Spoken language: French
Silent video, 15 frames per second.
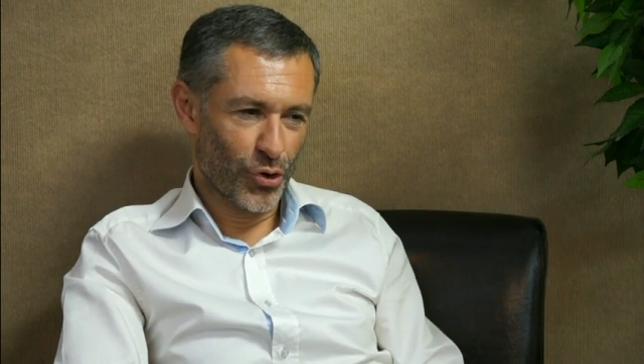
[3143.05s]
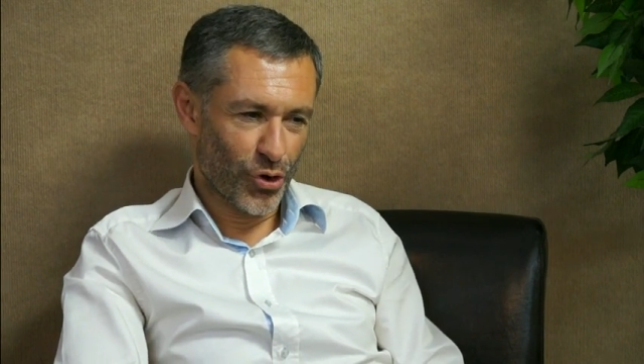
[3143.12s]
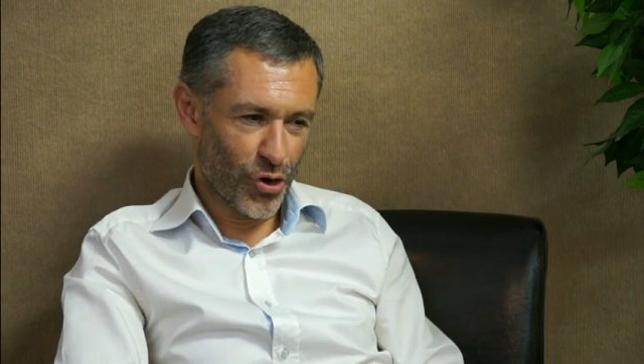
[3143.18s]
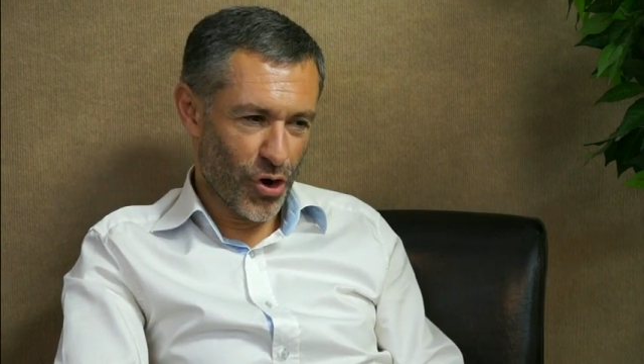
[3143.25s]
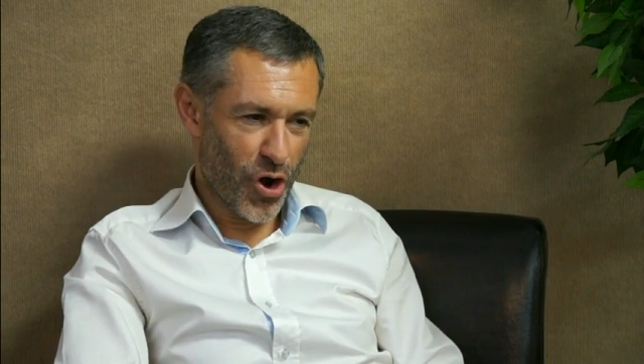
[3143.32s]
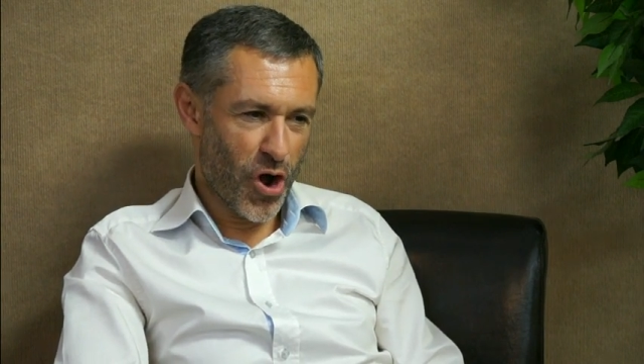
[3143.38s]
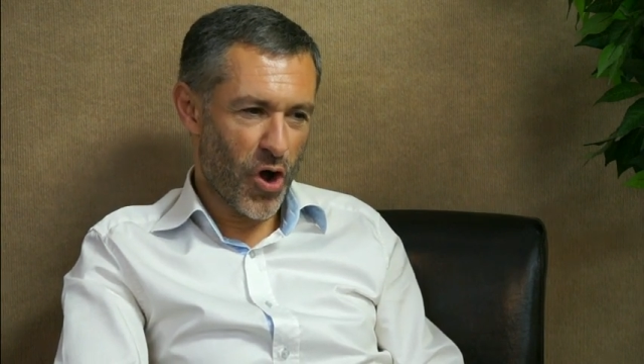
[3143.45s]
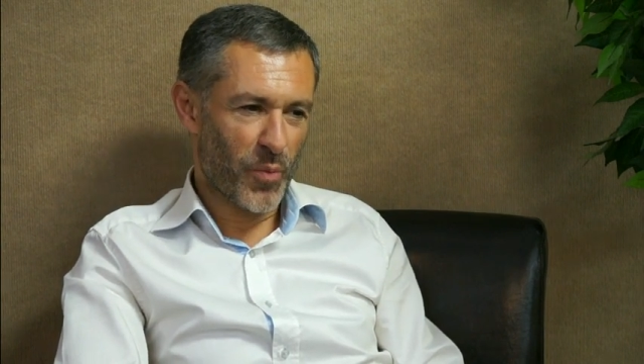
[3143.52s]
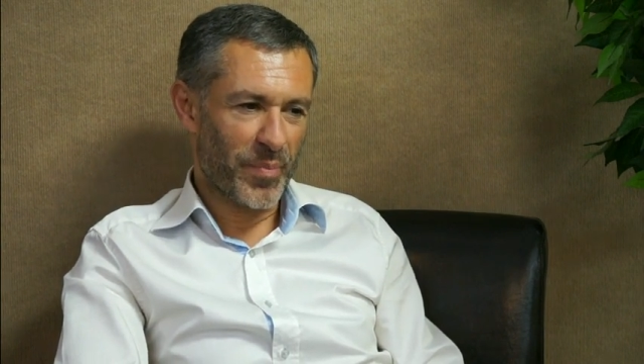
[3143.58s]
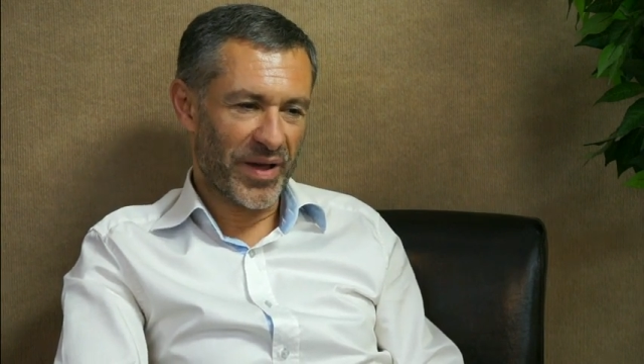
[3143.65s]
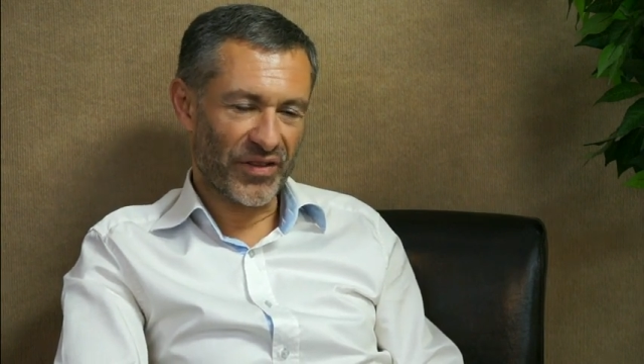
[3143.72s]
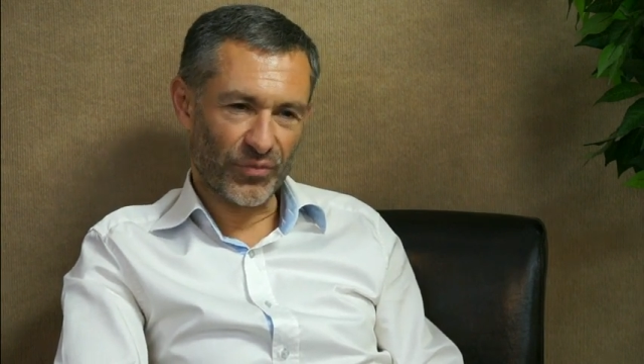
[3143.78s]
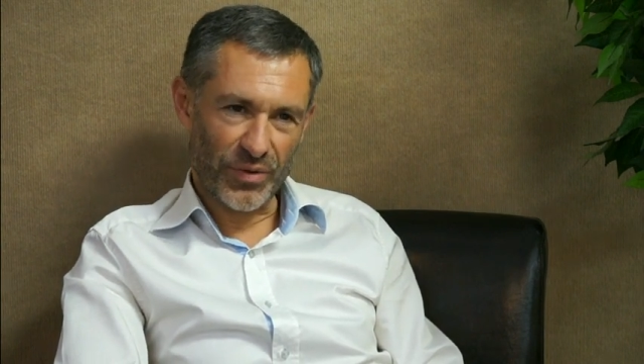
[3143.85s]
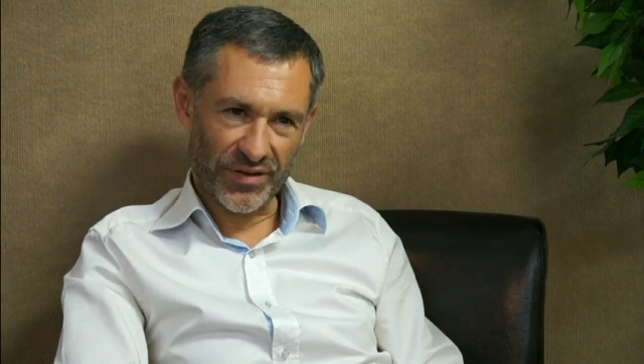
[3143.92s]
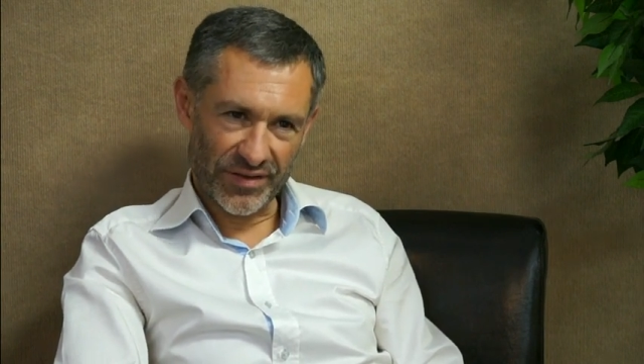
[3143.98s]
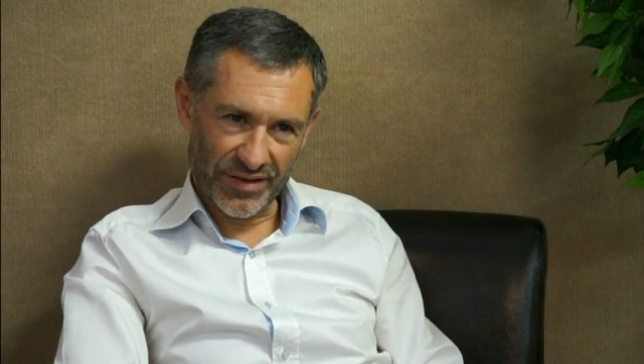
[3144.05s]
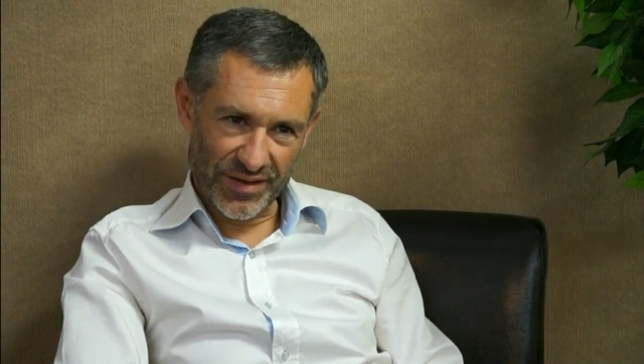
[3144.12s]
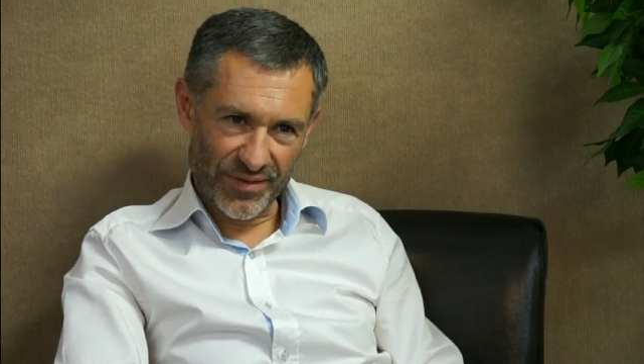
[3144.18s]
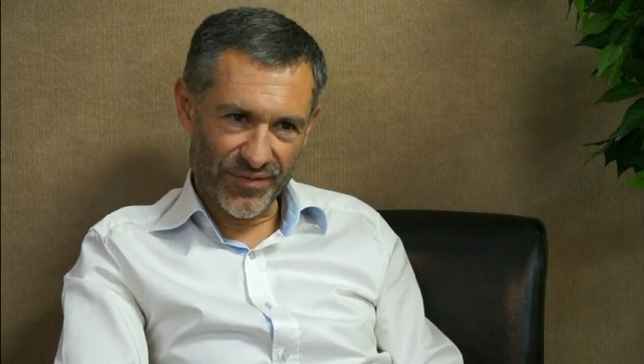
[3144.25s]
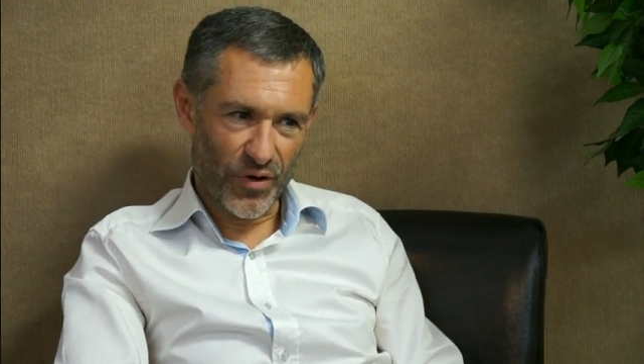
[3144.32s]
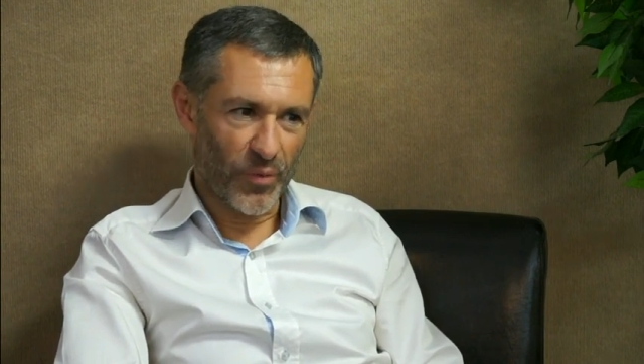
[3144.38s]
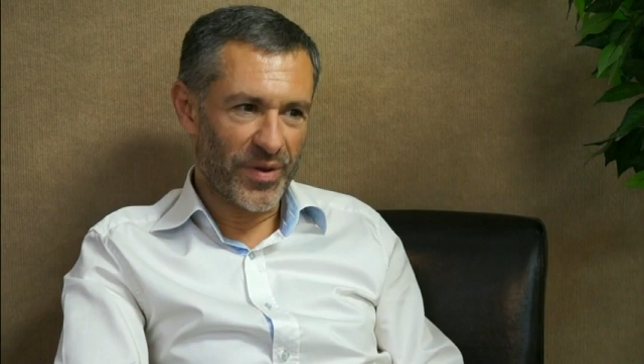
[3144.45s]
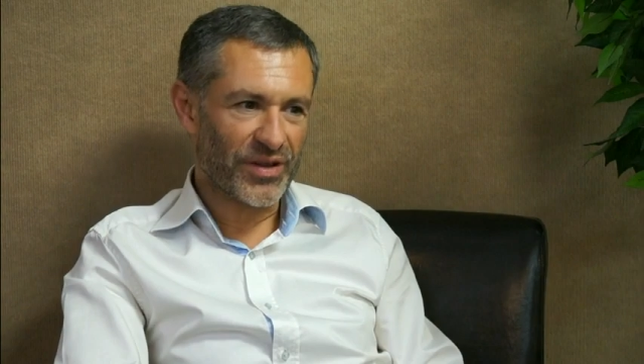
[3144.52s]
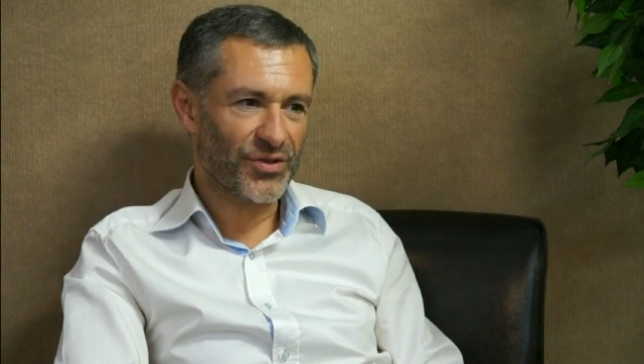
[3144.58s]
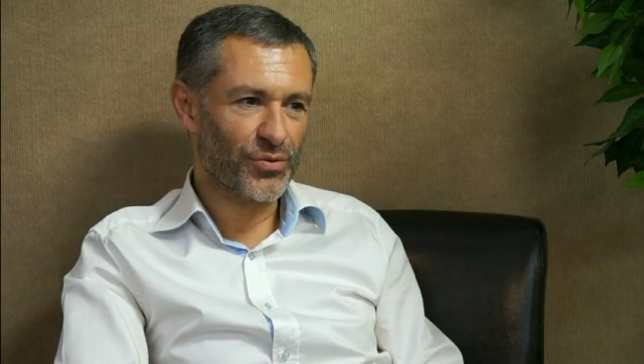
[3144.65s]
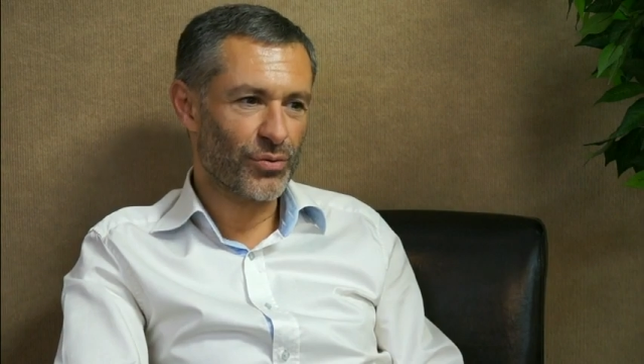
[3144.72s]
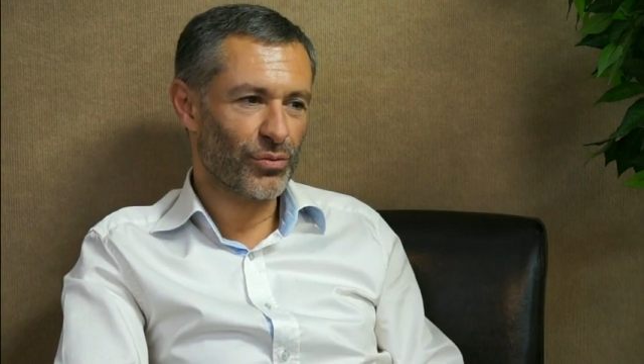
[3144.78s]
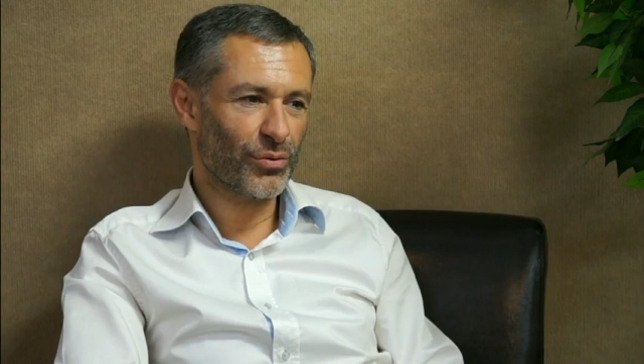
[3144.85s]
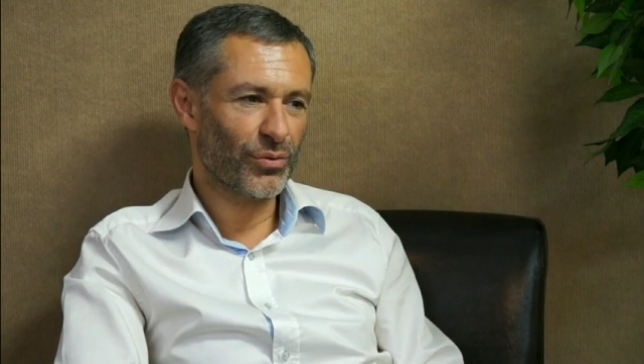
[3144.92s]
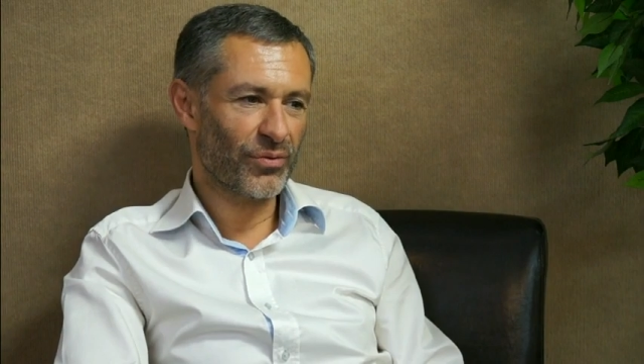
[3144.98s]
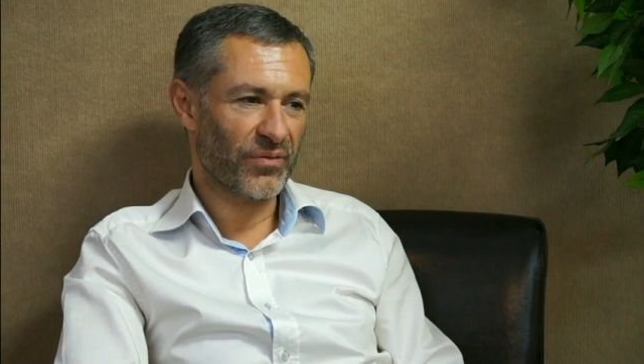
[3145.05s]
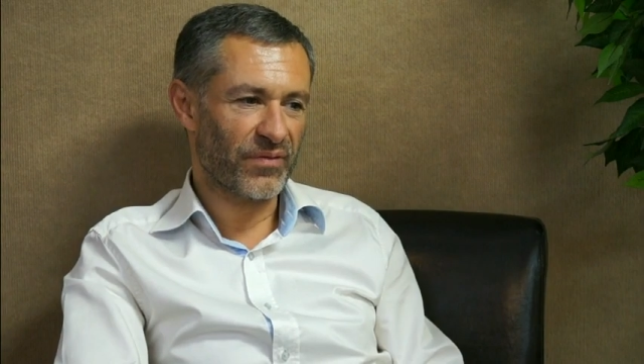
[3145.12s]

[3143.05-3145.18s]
corps perçoit cette information,